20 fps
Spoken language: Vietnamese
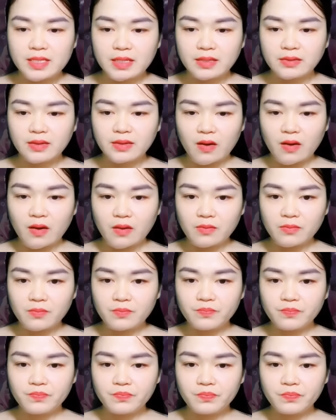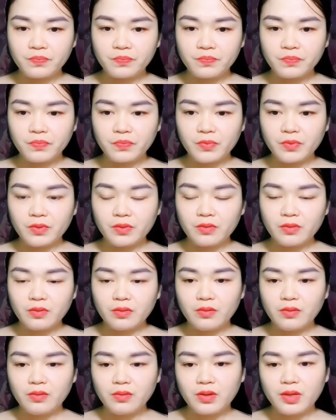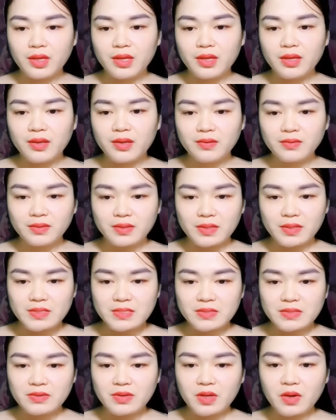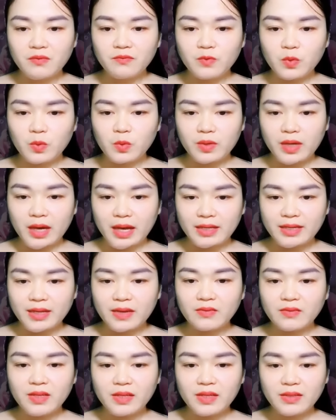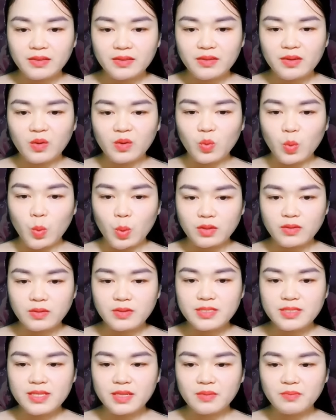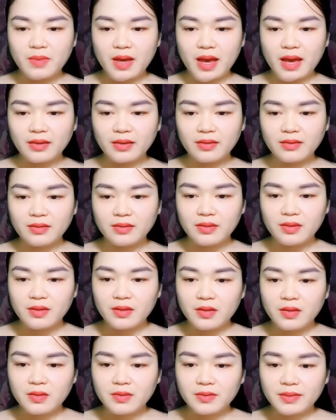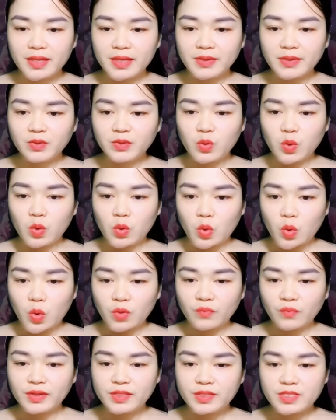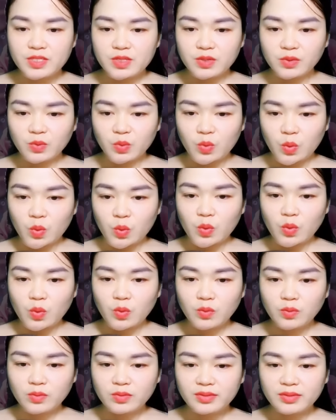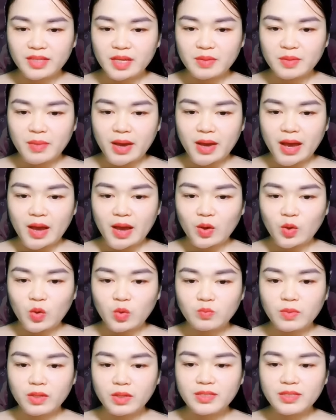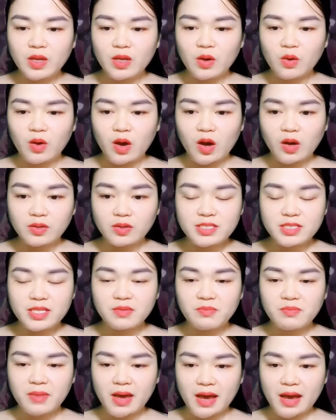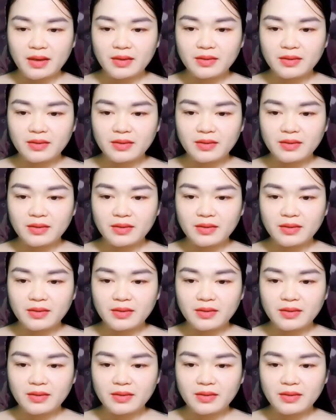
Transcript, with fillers: Cô há hốc miệng, không biết phải nói gì. Giang Yến lấy ra một phong bì từ trong túi sách rồi đưa cho cô, bật khóc. Thật sự xin lỗi, Tiểu Vân.